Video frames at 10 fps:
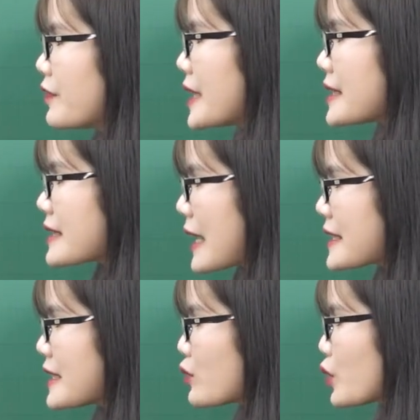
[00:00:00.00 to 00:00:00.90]
về giá
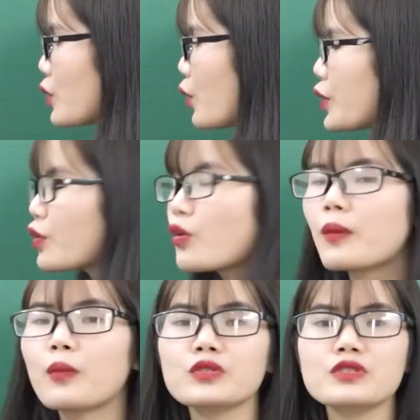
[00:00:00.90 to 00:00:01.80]
trị tuyệt đối
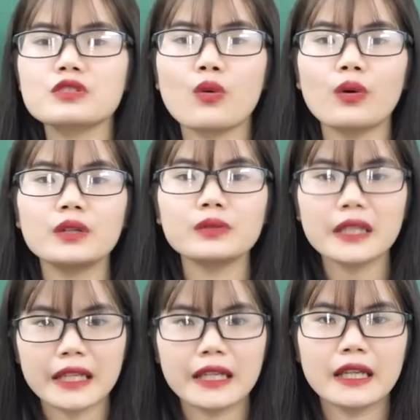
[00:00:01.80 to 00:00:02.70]
của một số hữu
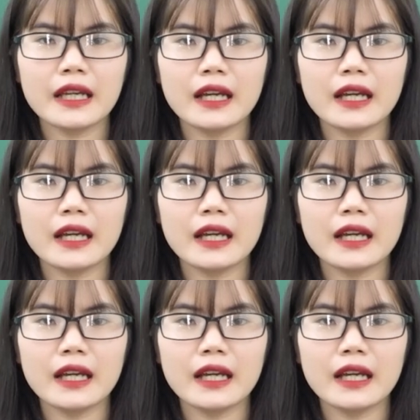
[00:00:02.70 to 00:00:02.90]
tỉ.